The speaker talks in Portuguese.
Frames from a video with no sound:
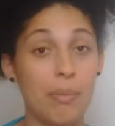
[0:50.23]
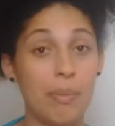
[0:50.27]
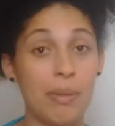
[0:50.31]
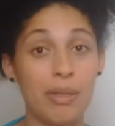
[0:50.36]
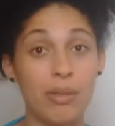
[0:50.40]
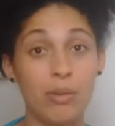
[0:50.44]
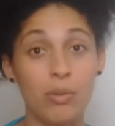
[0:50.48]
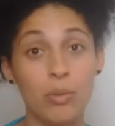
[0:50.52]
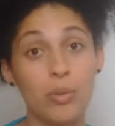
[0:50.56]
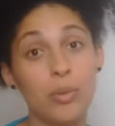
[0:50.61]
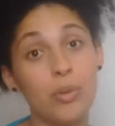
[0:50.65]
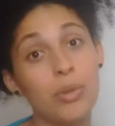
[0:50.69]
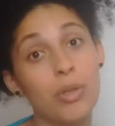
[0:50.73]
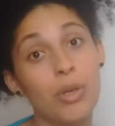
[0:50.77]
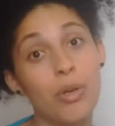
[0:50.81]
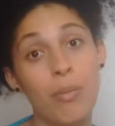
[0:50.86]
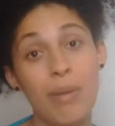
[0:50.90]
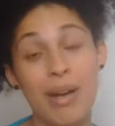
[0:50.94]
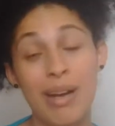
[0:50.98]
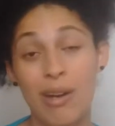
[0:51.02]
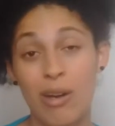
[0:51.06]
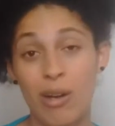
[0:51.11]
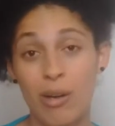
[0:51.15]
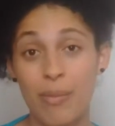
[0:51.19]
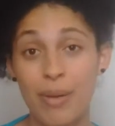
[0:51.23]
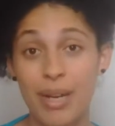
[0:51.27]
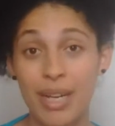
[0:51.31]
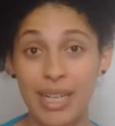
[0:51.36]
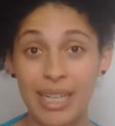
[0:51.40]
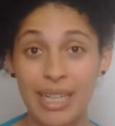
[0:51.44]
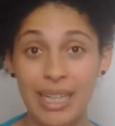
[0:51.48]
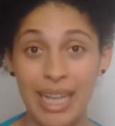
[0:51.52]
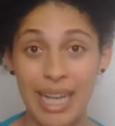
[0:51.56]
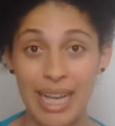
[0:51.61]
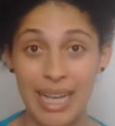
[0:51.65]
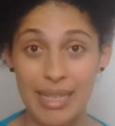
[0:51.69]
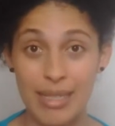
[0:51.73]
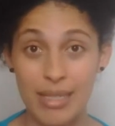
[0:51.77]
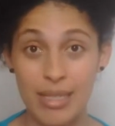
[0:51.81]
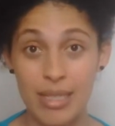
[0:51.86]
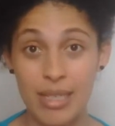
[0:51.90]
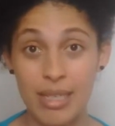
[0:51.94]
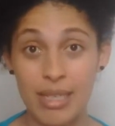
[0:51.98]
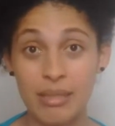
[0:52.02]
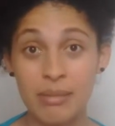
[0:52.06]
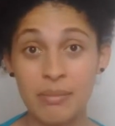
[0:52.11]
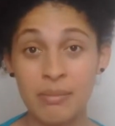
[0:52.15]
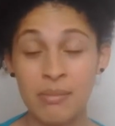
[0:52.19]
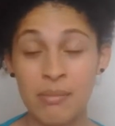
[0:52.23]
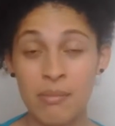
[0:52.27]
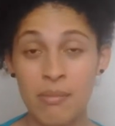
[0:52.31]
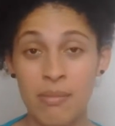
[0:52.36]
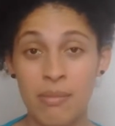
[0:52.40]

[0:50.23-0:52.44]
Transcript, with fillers: pintura ou uma obra clássica